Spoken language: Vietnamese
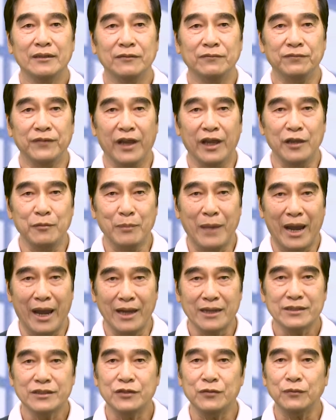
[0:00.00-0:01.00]
Vệ
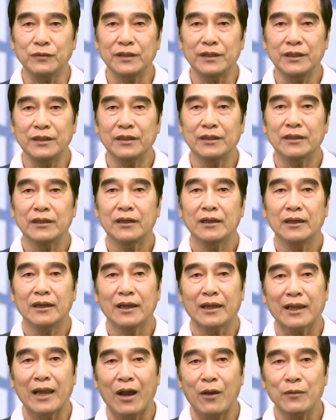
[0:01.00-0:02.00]
Mãn Triều Tiên,
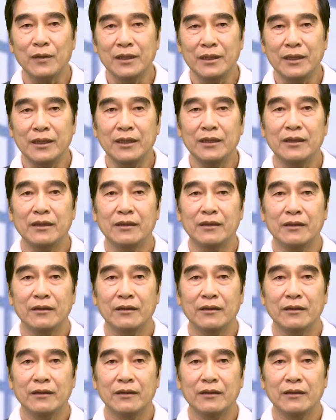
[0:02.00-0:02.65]
Cao Ly